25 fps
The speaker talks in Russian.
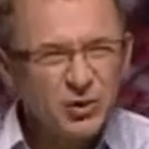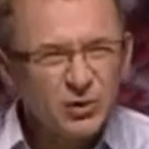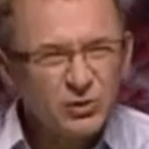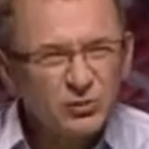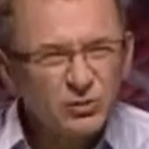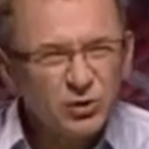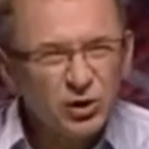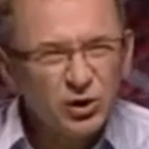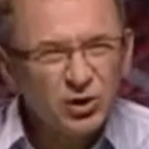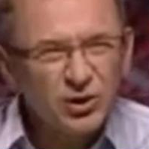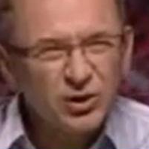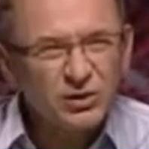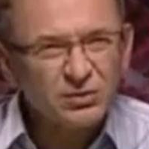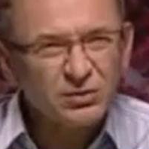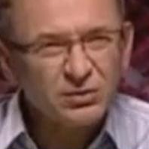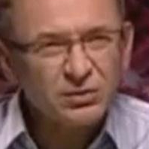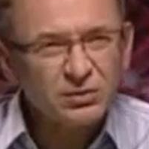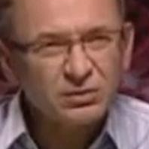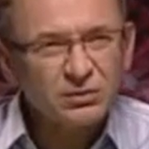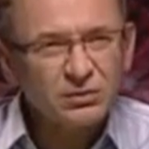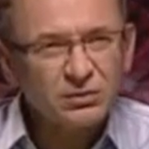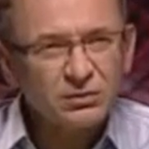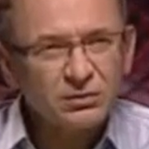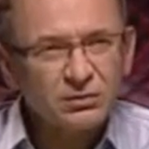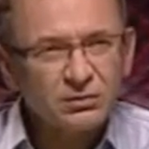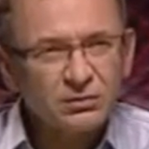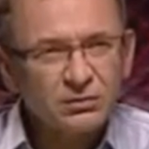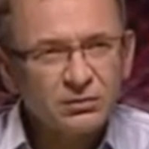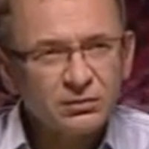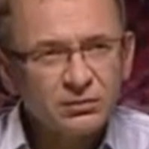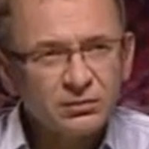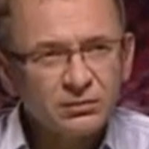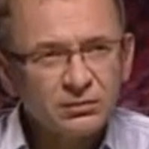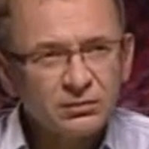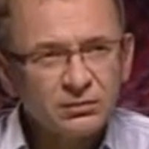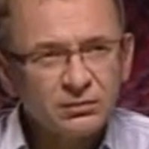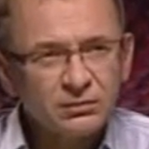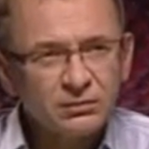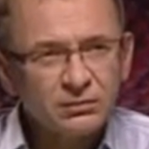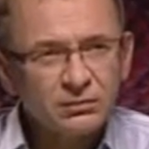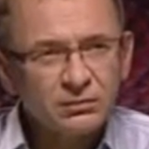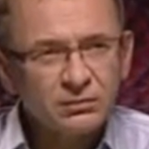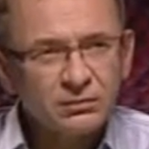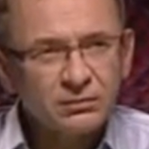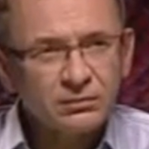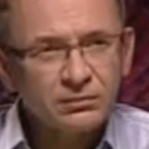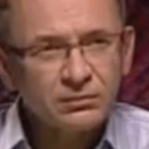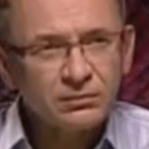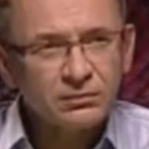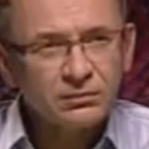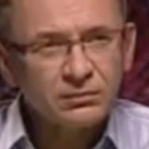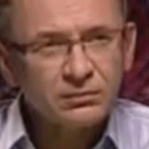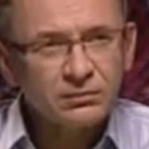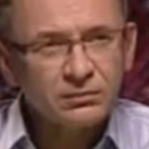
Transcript: миллионов долларов? 17 миллионов, да. Тогда это стоило...